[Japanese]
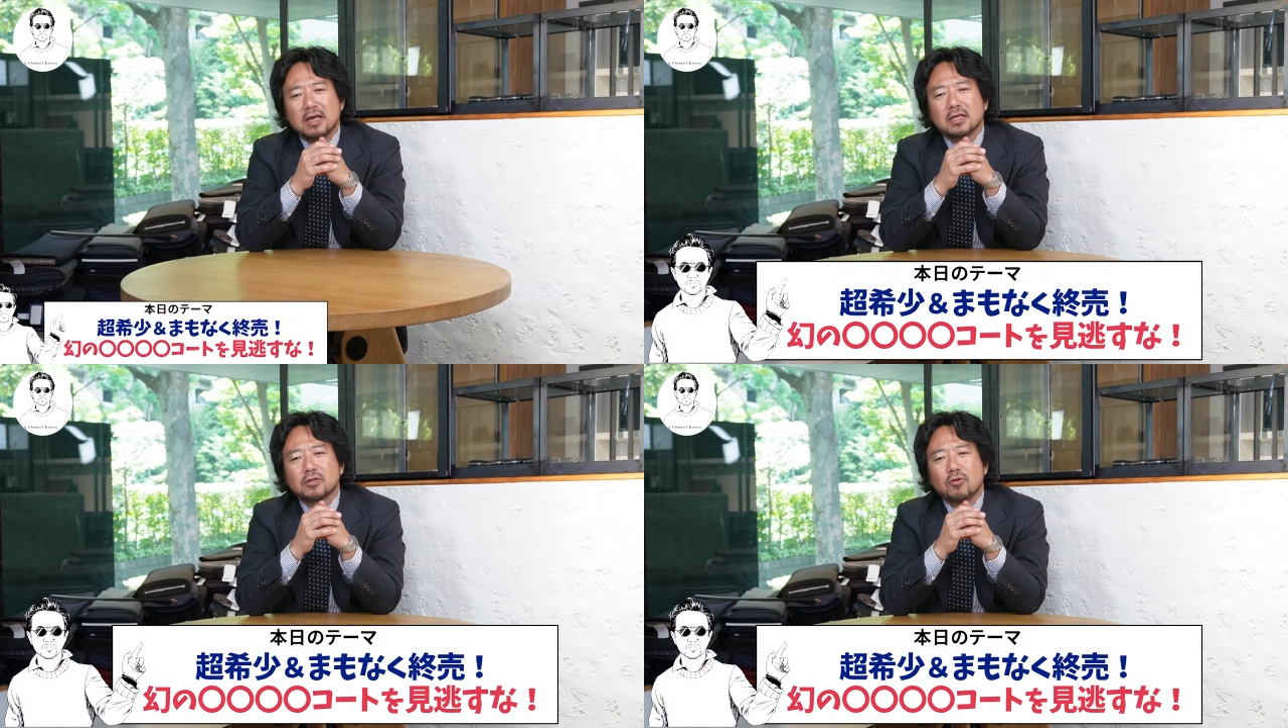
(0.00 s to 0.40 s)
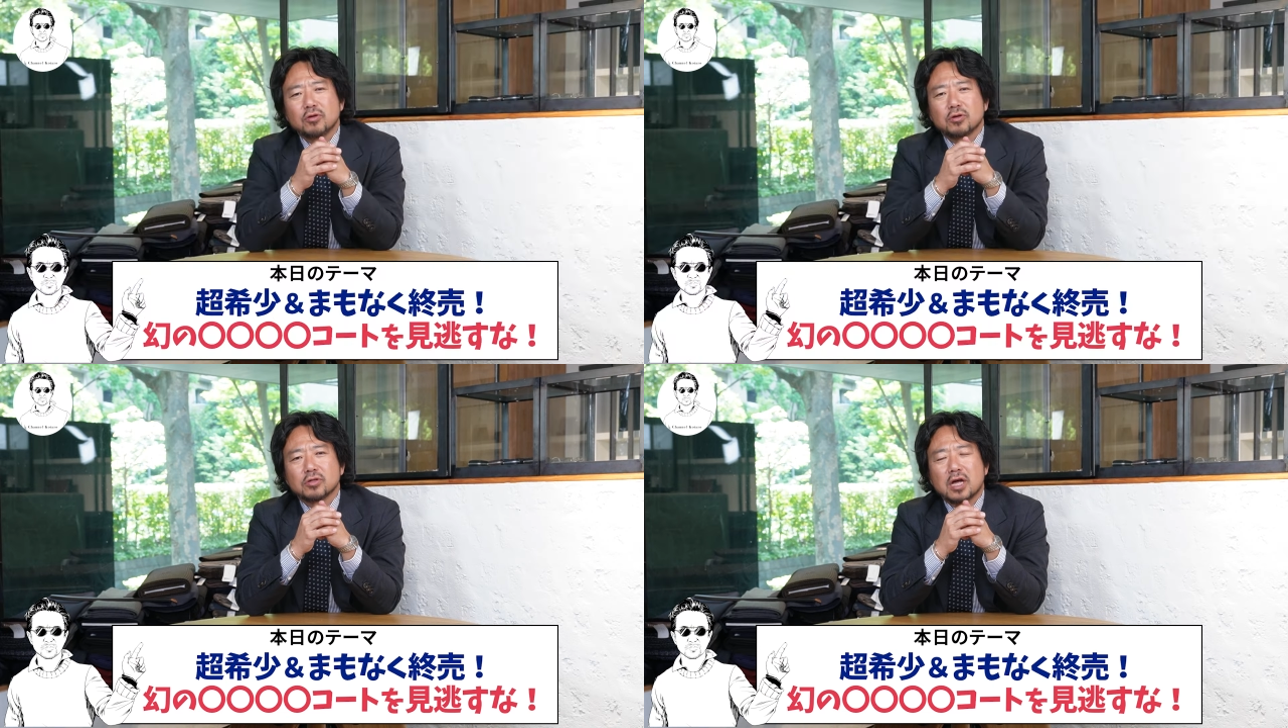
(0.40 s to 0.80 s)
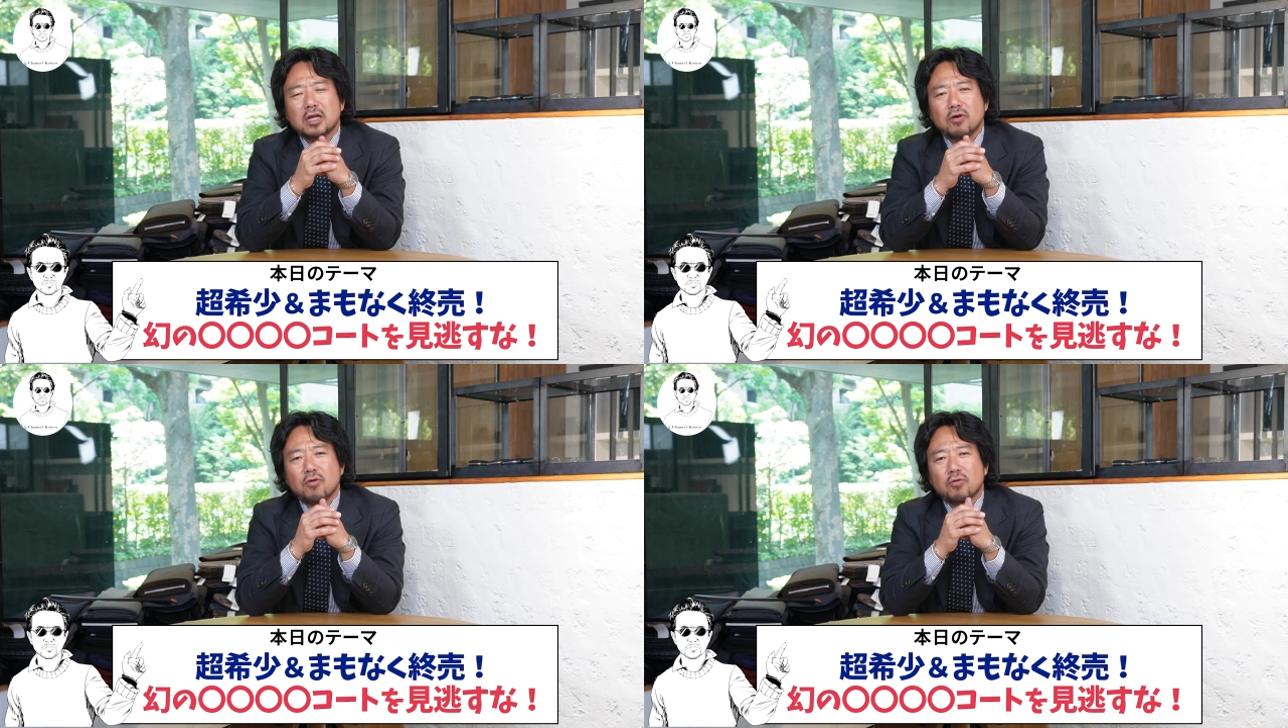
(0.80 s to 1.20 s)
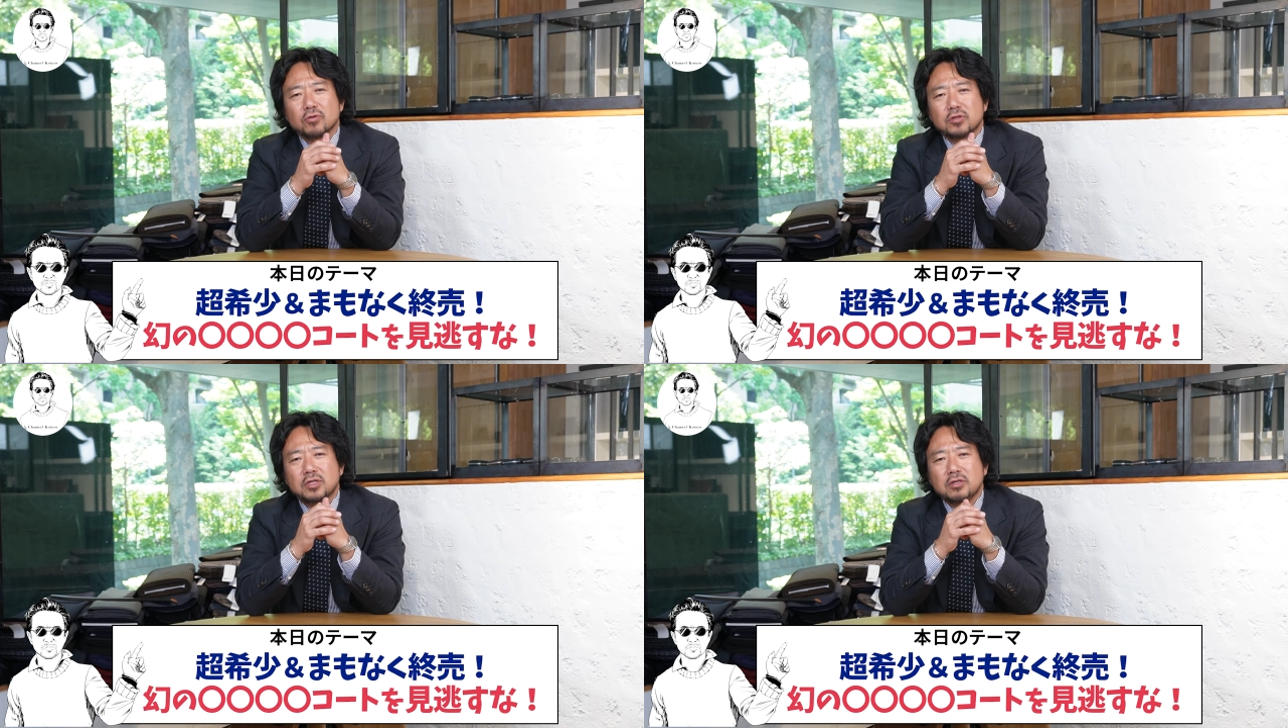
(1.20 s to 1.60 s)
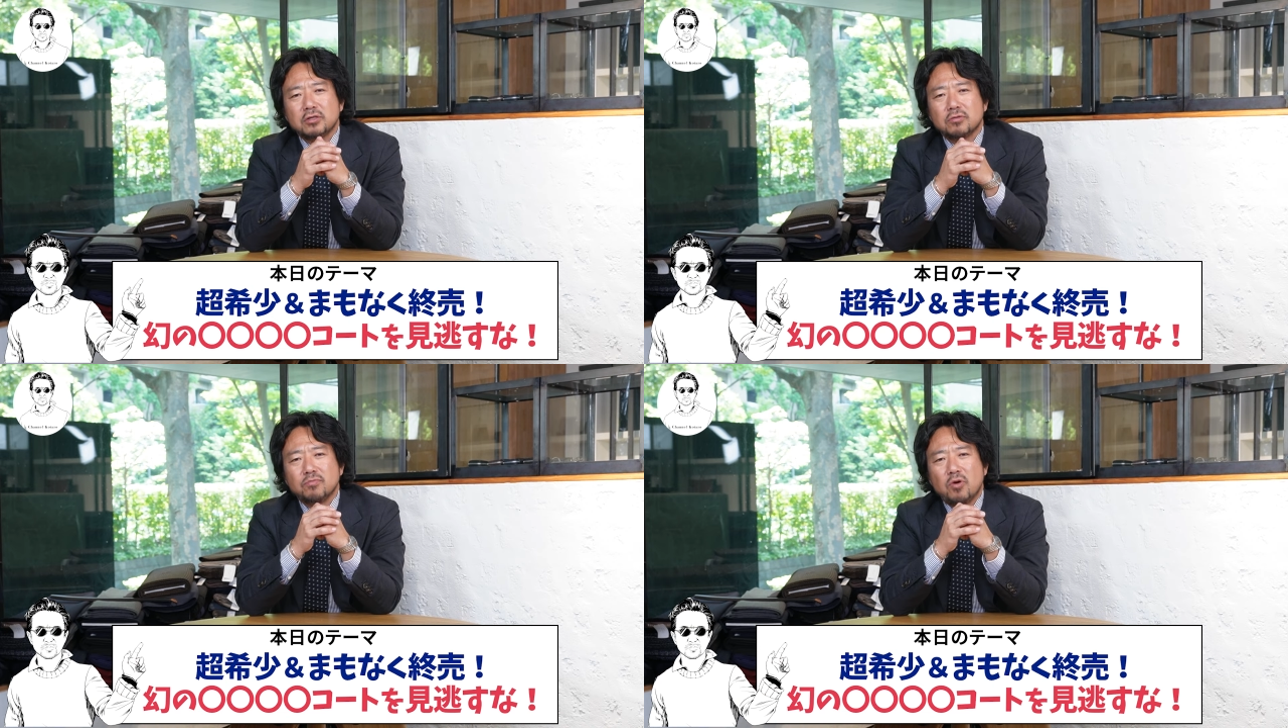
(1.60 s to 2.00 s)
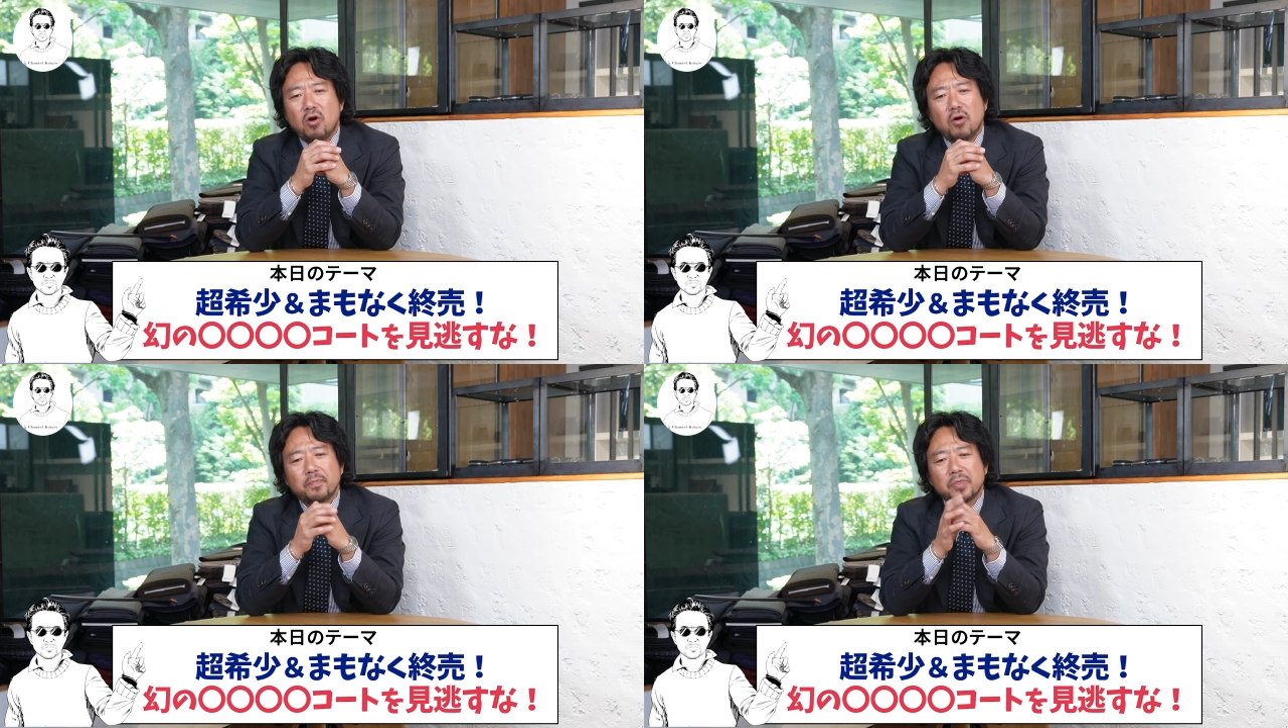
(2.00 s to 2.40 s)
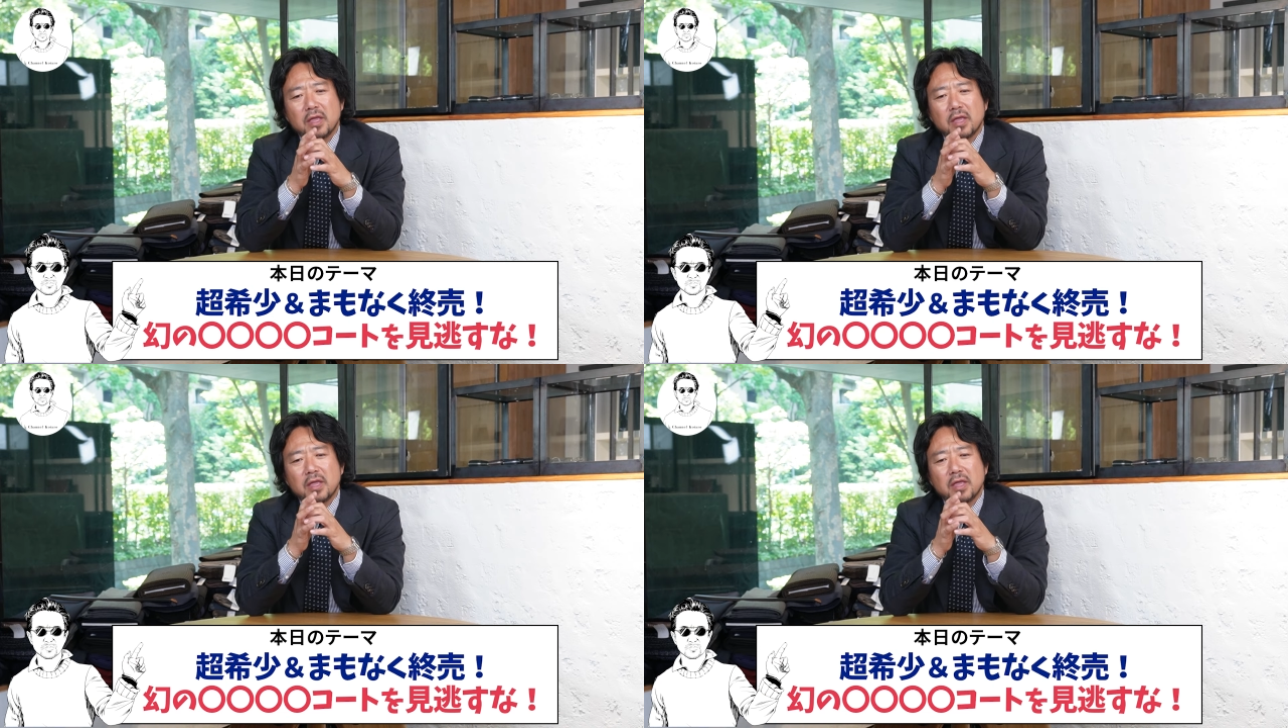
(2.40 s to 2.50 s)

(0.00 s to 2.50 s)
えー、その素材を今シーズンも、